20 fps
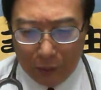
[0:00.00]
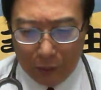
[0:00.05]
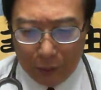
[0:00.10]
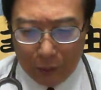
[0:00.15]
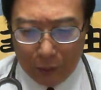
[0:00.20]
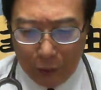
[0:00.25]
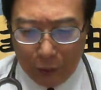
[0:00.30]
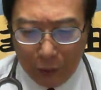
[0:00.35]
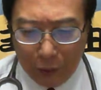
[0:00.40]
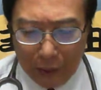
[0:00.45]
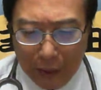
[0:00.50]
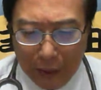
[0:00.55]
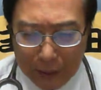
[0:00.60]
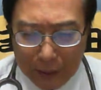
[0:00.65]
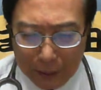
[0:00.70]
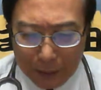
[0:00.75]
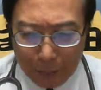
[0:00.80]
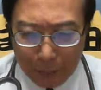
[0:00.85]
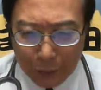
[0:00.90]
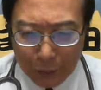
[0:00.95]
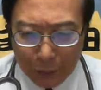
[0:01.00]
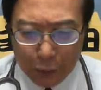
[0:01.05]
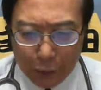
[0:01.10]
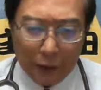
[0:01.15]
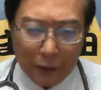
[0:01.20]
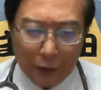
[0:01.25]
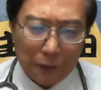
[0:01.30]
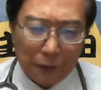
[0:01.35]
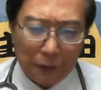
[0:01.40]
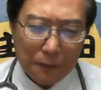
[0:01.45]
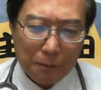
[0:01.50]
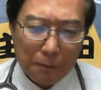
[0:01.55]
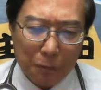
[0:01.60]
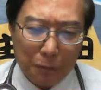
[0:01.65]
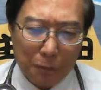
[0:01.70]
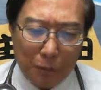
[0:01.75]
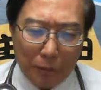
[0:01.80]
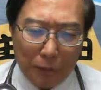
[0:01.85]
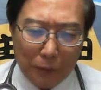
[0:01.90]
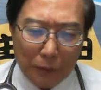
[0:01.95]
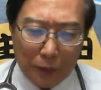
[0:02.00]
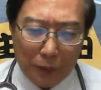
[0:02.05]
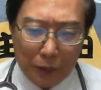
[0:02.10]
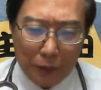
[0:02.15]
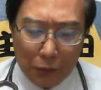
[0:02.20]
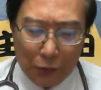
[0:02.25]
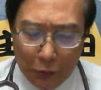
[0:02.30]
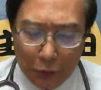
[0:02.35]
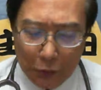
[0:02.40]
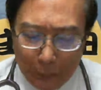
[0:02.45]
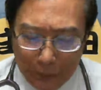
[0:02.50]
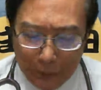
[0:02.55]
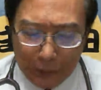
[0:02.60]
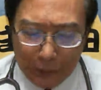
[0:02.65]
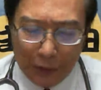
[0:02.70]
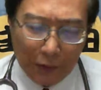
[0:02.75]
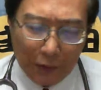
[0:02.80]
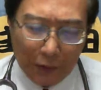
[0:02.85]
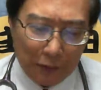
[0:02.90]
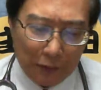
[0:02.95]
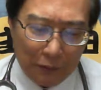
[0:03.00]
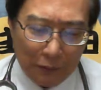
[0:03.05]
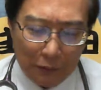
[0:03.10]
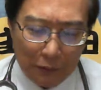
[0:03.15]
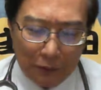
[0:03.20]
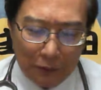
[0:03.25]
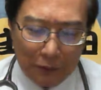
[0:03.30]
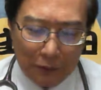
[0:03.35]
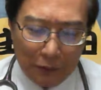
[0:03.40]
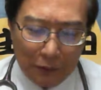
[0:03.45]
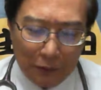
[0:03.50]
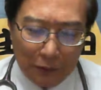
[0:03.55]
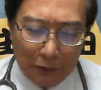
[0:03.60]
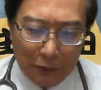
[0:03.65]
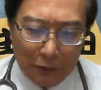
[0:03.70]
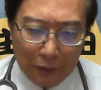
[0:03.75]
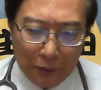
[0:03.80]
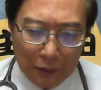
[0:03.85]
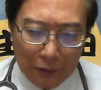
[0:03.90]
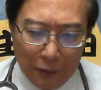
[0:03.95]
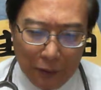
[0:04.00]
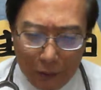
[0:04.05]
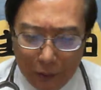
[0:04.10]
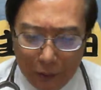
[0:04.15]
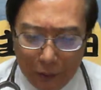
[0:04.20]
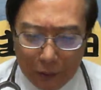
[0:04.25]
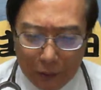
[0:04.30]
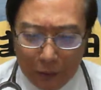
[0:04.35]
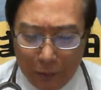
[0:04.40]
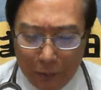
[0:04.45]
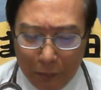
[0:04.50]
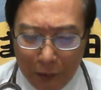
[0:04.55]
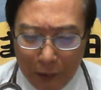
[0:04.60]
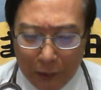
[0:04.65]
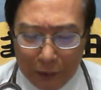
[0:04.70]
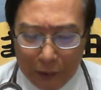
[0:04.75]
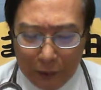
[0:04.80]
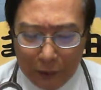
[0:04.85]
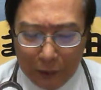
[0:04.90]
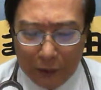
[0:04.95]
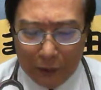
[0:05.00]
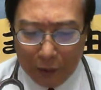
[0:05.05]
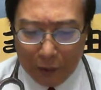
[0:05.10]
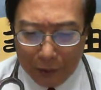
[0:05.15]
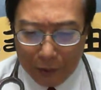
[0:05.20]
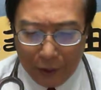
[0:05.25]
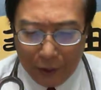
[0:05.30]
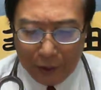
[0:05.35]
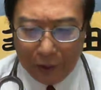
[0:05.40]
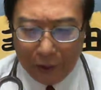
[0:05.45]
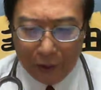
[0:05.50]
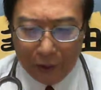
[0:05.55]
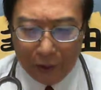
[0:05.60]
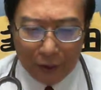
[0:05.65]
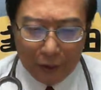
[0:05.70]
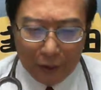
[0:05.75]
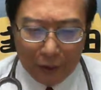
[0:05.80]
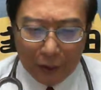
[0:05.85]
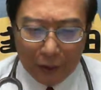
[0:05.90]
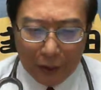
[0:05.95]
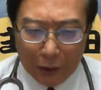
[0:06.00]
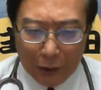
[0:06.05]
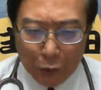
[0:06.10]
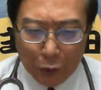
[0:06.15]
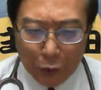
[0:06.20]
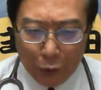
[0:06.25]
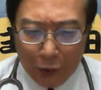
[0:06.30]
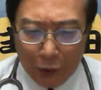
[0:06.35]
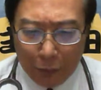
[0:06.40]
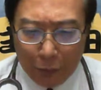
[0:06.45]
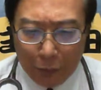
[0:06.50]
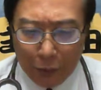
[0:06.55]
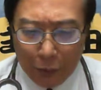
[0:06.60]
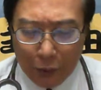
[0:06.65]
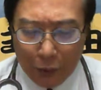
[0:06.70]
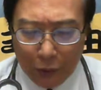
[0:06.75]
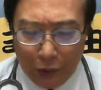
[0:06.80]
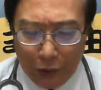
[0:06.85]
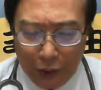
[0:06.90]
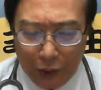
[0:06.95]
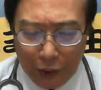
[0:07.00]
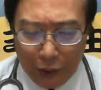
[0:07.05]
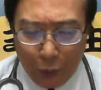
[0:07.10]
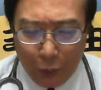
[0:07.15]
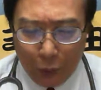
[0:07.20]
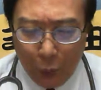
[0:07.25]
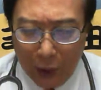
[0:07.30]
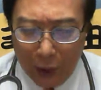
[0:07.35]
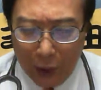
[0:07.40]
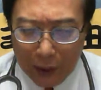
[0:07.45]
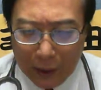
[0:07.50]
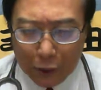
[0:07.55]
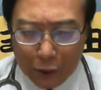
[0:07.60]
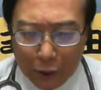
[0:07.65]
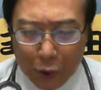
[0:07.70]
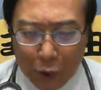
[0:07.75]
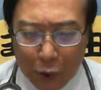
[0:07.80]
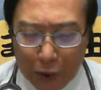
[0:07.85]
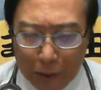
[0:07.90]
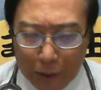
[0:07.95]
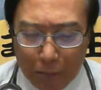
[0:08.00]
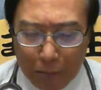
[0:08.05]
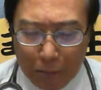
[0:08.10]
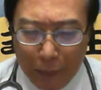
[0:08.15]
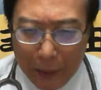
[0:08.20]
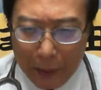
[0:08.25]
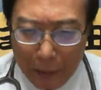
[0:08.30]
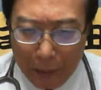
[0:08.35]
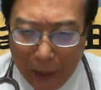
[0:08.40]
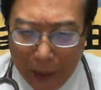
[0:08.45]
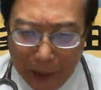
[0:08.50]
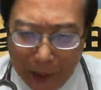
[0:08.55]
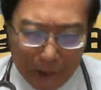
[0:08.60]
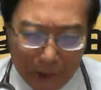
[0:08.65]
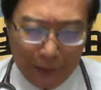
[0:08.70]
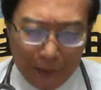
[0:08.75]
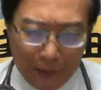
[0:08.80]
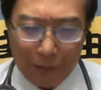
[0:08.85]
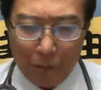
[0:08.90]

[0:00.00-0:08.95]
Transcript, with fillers: 为阮垃圾报纸吼，作为民调，讲吼即马效应吼，甲朱立文吼已经挖甲剩八趴呢。